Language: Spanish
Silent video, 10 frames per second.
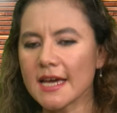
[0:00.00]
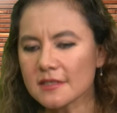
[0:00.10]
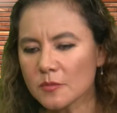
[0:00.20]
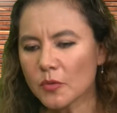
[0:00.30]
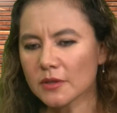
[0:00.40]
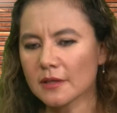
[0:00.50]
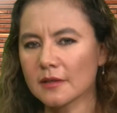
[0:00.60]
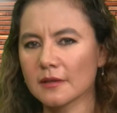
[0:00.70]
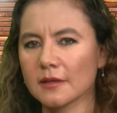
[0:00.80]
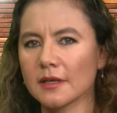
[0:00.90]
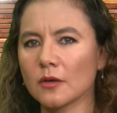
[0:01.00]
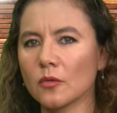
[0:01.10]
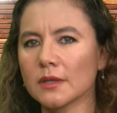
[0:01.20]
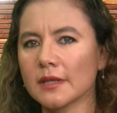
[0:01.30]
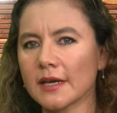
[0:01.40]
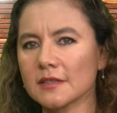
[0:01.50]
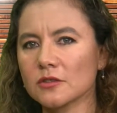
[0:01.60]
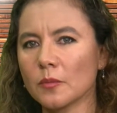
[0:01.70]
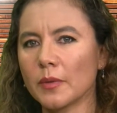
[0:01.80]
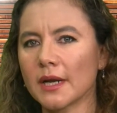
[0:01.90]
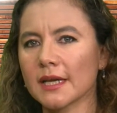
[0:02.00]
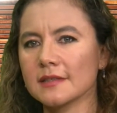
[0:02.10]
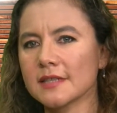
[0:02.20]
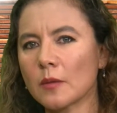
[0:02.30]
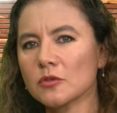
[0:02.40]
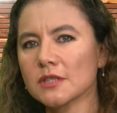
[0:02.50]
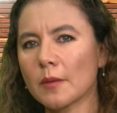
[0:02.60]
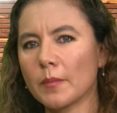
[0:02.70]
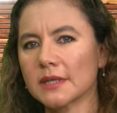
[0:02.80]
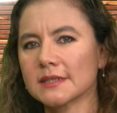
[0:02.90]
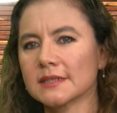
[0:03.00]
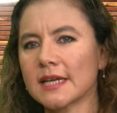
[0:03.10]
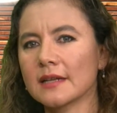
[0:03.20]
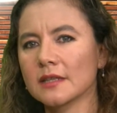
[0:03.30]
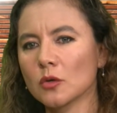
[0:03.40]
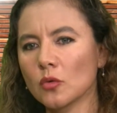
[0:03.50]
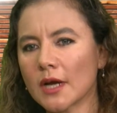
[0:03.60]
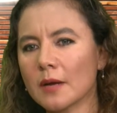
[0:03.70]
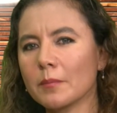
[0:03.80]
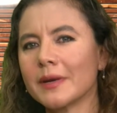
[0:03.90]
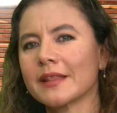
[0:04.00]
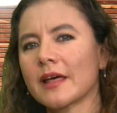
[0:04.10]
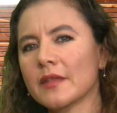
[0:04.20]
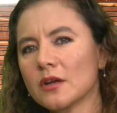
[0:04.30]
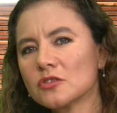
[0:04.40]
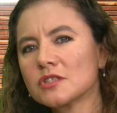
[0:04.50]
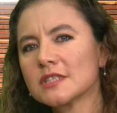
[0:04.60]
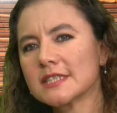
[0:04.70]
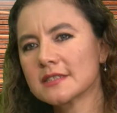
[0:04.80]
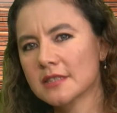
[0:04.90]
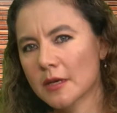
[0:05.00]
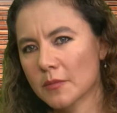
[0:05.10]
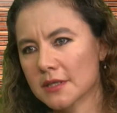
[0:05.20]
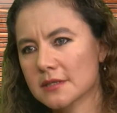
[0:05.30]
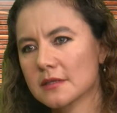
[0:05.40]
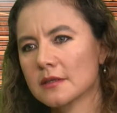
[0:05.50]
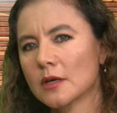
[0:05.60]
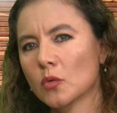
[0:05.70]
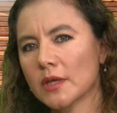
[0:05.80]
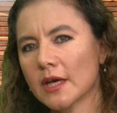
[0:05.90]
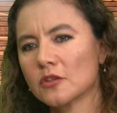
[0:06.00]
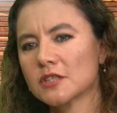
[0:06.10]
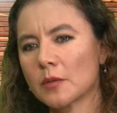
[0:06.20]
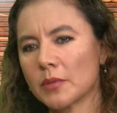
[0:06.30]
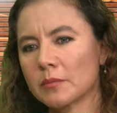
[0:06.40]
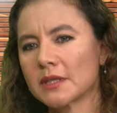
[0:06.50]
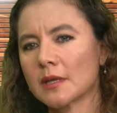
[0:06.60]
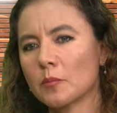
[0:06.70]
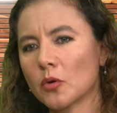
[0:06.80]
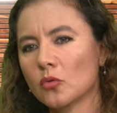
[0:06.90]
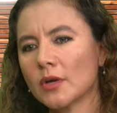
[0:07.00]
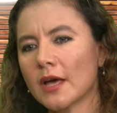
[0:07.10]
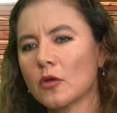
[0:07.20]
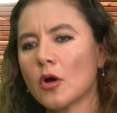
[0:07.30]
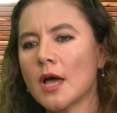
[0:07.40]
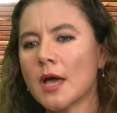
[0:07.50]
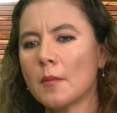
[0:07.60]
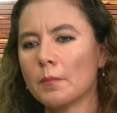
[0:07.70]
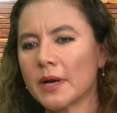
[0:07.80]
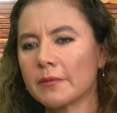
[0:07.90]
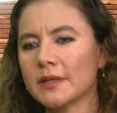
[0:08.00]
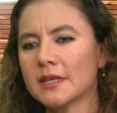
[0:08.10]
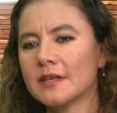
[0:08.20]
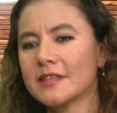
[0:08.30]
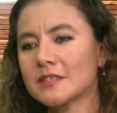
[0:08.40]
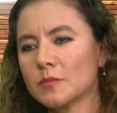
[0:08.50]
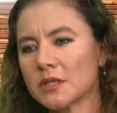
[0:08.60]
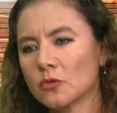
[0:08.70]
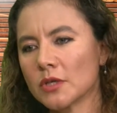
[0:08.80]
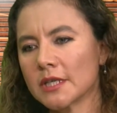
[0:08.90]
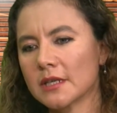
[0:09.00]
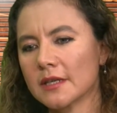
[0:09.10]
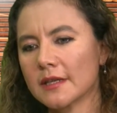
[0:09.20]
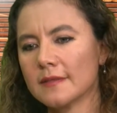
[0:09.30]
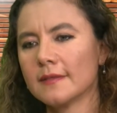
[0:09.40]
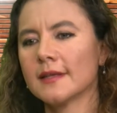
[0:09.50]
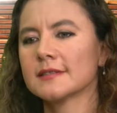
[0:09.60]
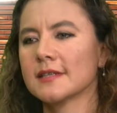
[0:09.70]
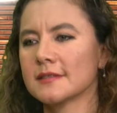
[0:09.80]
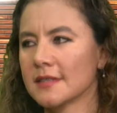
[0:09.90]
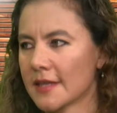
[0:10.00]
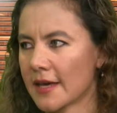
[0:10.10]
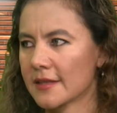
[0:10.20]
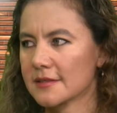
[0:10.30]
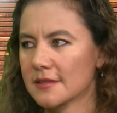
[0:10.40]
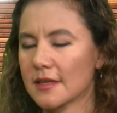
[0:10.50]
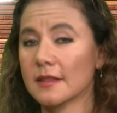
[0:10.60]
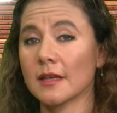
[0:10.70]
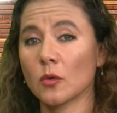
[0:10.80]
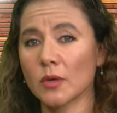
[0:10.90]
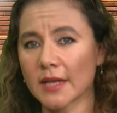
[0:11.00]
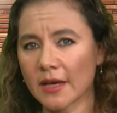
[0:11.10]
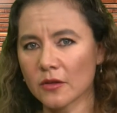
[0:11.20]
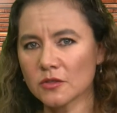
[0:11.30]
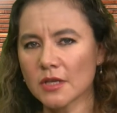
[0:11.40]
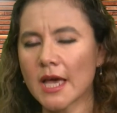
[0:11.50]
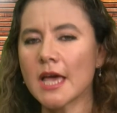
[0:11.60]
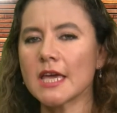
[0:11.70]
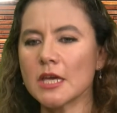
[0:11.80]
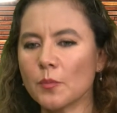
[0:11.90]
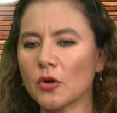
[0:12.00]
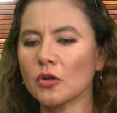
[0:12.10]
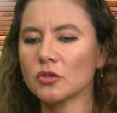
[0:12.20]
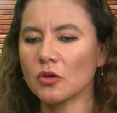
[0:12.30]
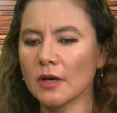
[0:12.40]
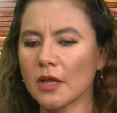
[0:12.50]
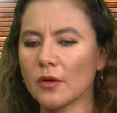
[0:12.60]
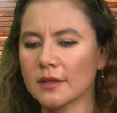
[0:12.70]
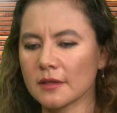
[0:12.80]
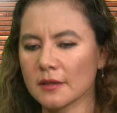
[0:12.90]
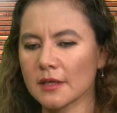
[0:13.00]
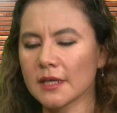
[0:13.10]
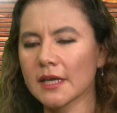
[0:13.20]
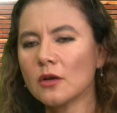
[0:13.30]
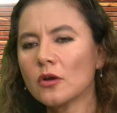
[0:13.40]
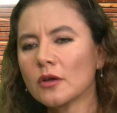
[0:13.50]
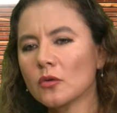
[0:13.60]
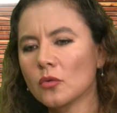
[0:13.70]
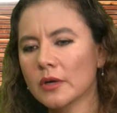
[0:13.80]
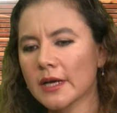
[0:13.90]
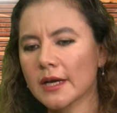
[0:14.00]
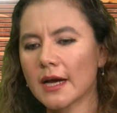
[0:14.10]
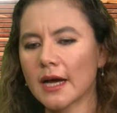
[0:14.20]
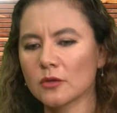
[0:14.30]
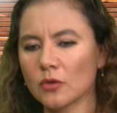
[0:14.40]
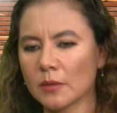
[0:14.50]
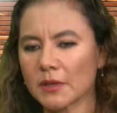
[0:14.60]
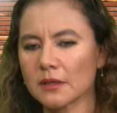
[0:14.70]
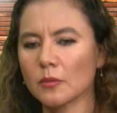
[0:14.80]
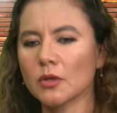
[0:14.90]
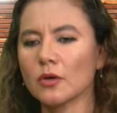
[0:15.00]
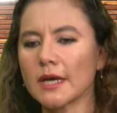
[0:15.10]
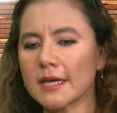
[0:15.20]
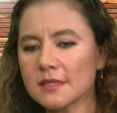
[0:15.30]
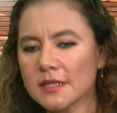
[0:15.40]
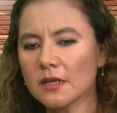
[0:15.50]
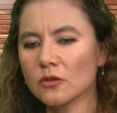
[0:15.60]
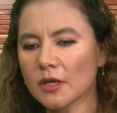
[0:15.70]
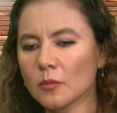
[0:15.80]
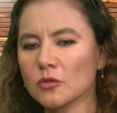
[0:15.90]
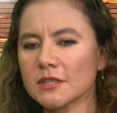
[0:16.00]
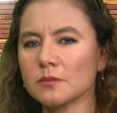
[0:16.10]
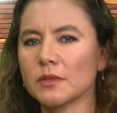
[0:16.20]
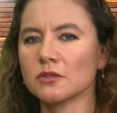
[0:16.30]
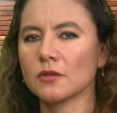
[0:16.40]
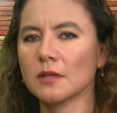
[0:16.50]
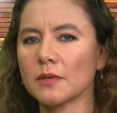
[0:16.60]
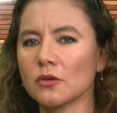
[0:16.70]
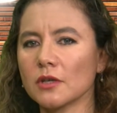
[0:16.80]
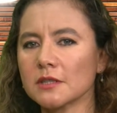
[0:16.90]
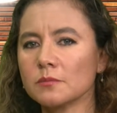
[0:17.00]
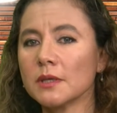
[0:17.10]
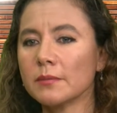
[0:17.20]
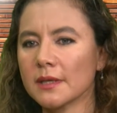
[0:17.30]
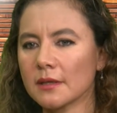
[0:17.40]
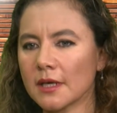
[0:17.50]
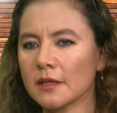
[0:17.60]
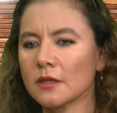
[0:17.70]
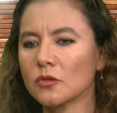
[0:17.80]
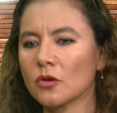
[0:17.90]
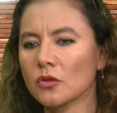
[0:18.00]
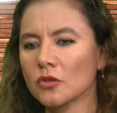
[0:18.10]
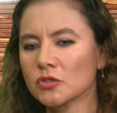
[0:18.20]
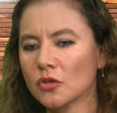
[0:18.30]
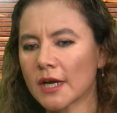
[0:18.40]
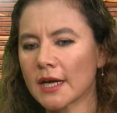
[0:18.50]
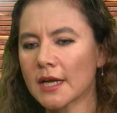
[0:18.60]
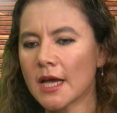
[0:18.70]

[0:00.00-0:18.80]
Es importante tener en cuenta esto para que seamos capaces de articular verdaderos sistemas de cuidados que permitan, por un lado, prevenir y disminuir necesidades de cuidados y por otro lado atender. ¿Qué es lo que ocurre actualmente? Bueno, es cierto que muchas personas mayores viven en entornos de hogar